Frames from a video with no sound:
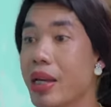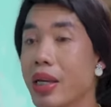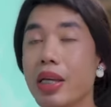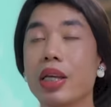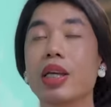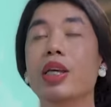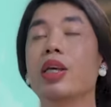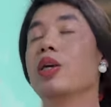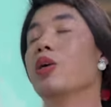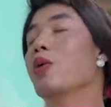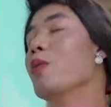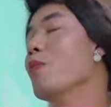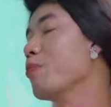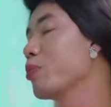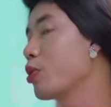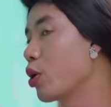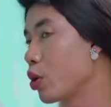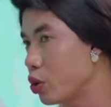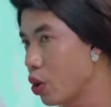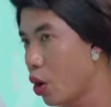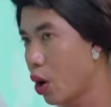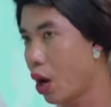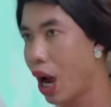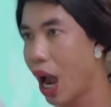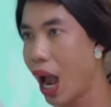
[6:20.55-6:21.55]
Ih,
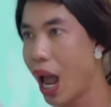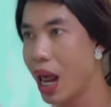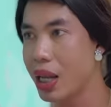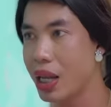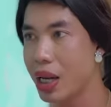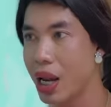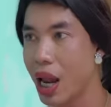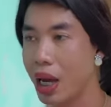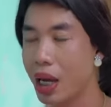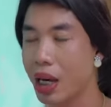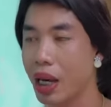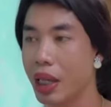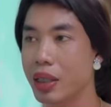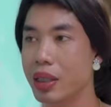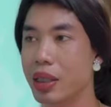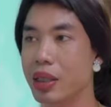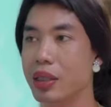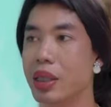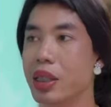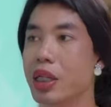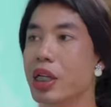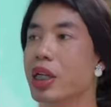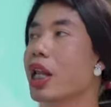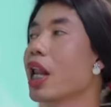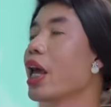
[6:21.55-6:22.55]
cocok kali lah kalian ke
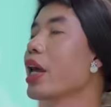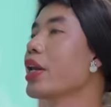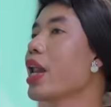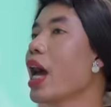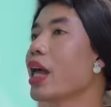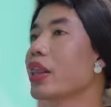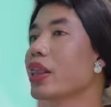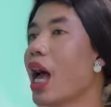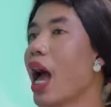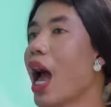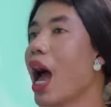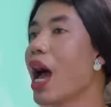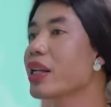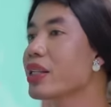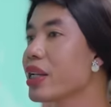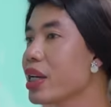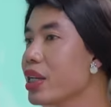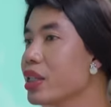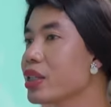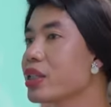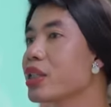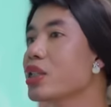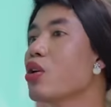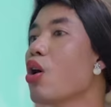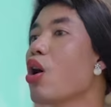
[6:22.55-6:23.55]
sini kalian data aja
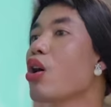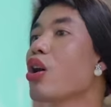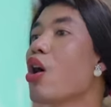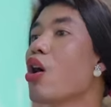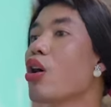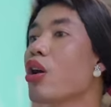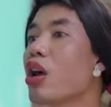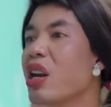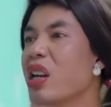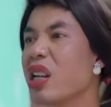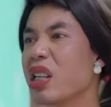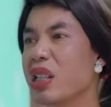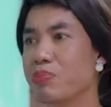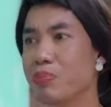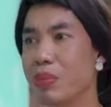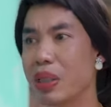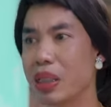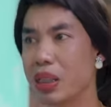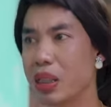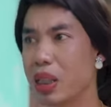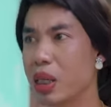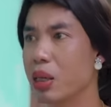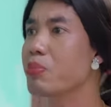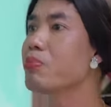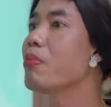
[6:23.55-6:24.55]
di sini orang-orang
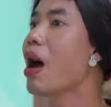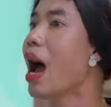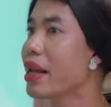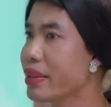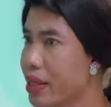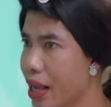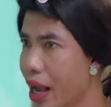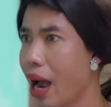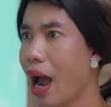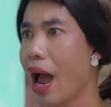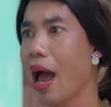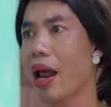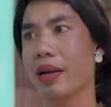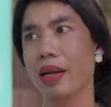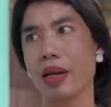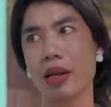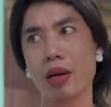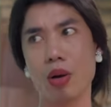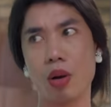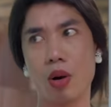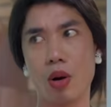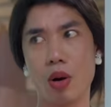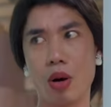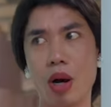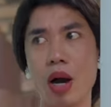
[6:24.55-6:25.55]
miskin banyak kali
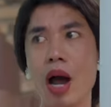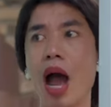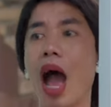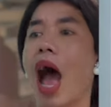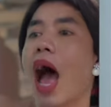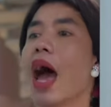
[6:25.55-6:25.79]
loh.